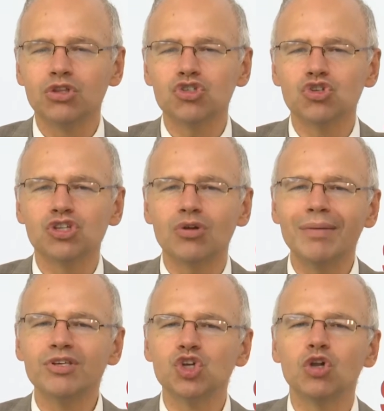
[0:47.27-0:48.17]
entonces nos da
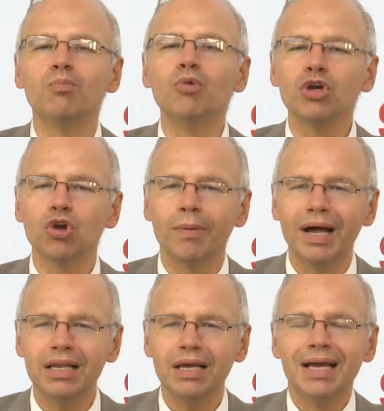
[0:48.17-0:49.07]
una visión muy
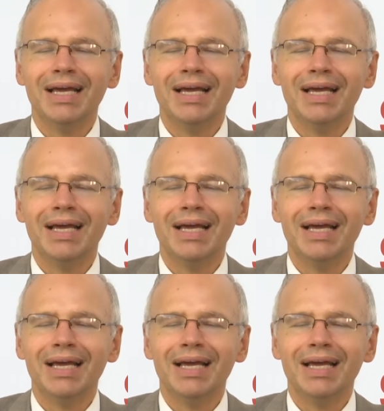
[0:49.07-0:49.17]
global